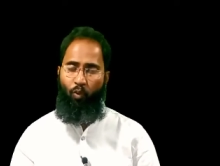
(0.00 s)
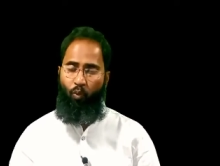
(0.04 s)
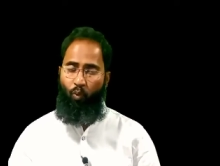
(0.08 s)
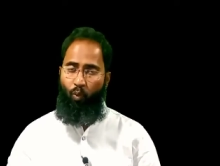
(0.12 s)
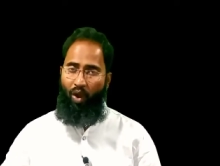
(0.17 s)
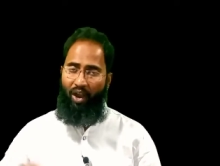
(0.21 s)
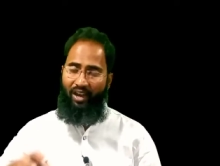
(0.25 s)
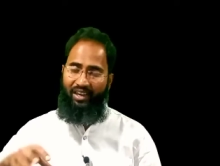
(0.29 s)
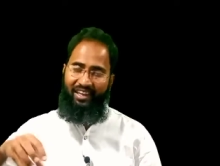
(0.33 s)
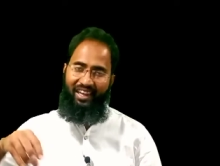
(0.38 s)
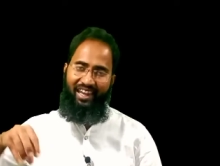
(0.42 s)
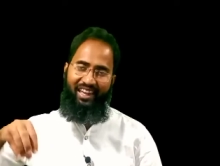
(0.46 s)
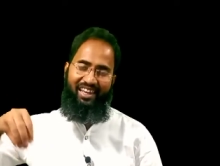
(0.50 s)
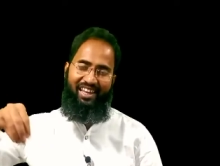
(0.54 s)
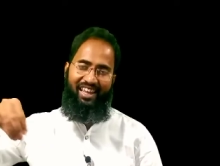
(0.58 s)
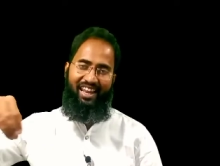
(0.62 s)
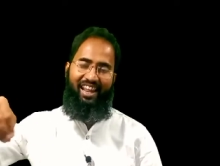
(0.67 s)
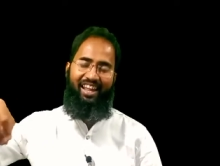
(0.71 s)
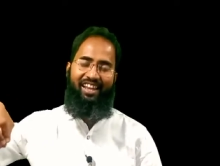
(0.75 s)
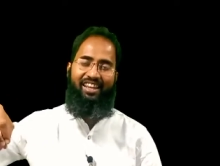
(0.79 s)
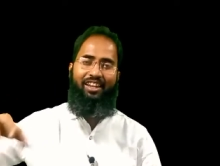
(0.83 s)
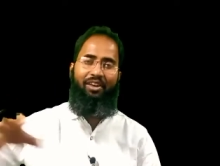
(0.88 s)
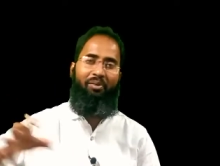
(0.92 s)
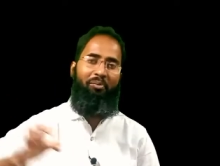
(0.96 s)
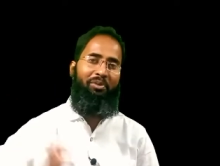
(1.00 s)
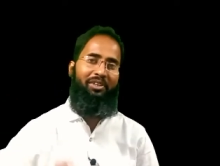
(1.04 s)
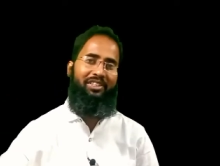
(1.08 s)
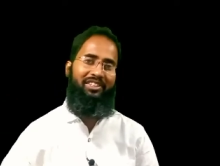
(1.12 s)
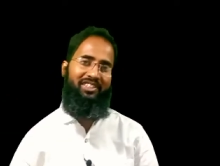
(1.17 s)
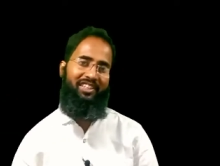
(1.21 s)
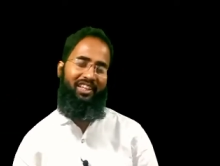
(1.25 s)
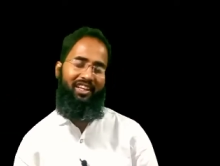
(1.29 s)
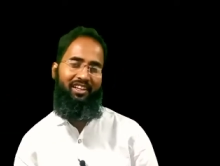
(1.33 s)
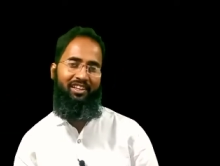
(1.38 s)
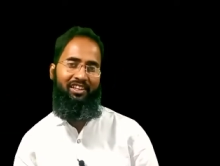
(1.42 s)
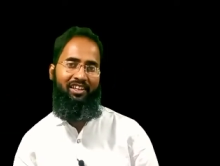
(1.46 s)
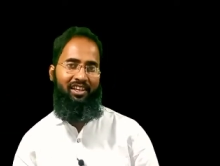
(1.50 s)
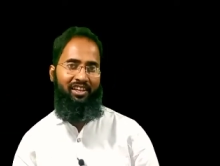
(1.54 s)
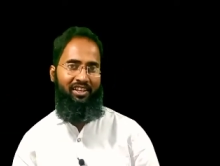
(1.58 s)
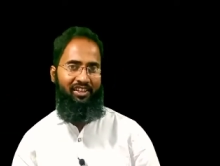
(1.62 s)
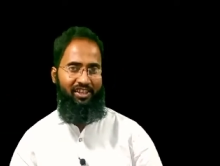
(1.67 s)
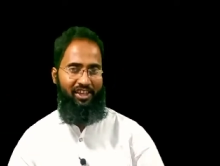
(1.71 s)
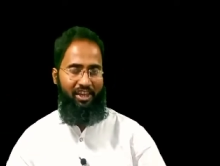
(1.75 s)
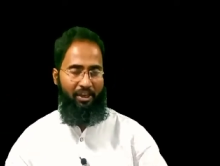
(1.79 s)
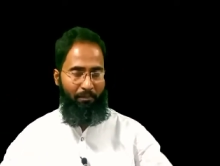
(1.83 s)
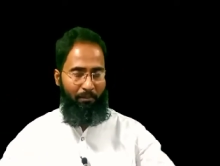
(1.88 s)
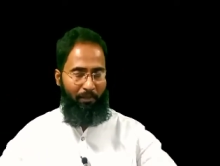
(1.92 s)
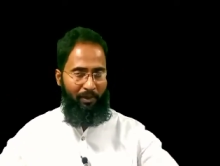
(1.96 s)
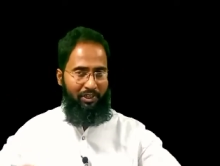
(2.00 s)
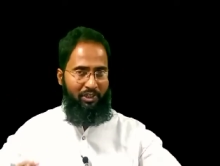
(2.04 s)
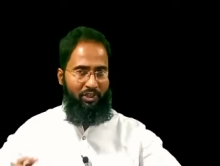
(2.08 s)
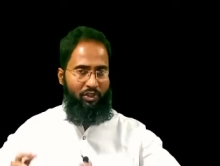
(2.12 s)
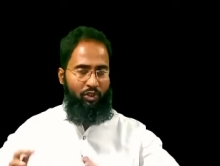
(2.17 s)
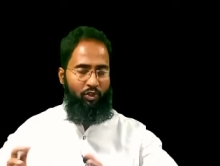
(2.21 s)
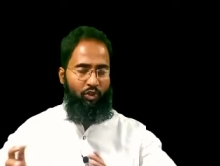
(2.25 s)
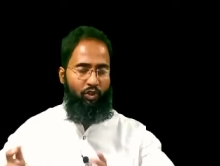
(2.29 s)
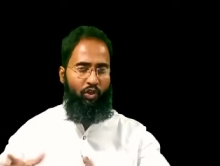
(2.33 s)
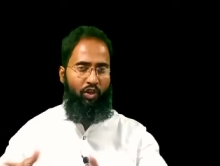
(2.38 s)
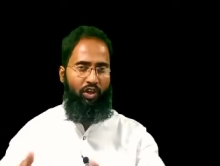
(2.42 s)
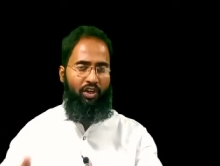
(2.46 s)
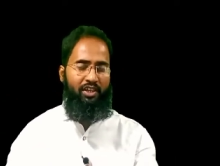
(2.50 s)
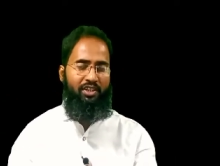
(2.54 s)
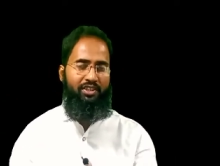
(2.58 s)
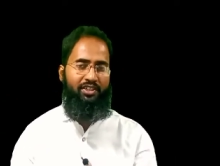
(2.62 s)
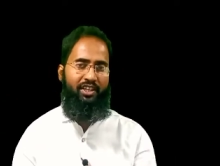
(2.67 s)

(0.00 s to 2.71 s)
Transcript: వాక్యాన్ని ఎలా నిర్మించాలి ఏ పరిస్థితుల్లో